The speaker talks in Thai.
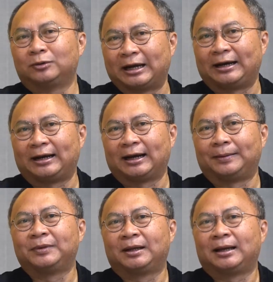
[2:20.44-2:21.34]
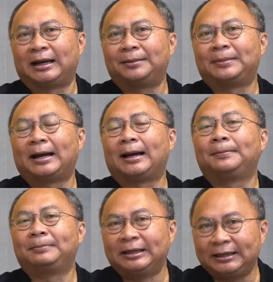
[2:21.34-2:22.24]
ยุคนั้นนะครับ และมา
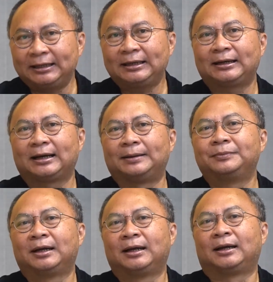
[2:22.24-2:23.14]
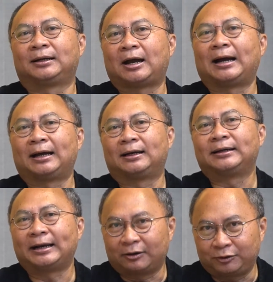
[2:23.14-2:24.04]
ปีนี้นะครับ ทาง
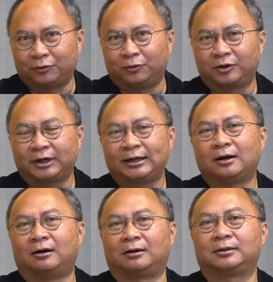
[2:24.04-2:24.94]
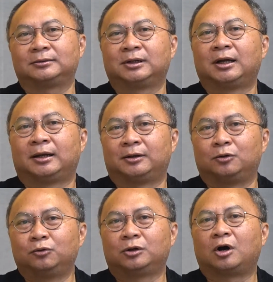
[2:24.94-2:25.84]
d y n a u d i o ก็ได้ออก
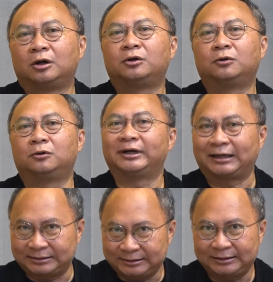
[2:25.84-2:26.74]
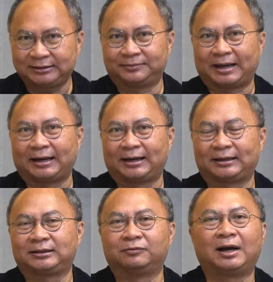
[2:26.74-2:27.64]
รุ่น Control Legacy ขึ้นมา
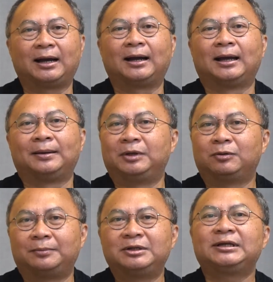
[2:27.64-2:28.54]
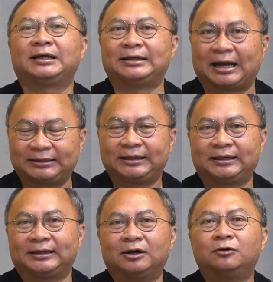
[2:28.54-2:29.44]
นะถือว่ามีความพิเศษอย่างยิ่ง
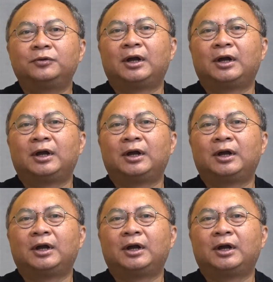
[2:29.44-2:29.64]
เดี๋ยว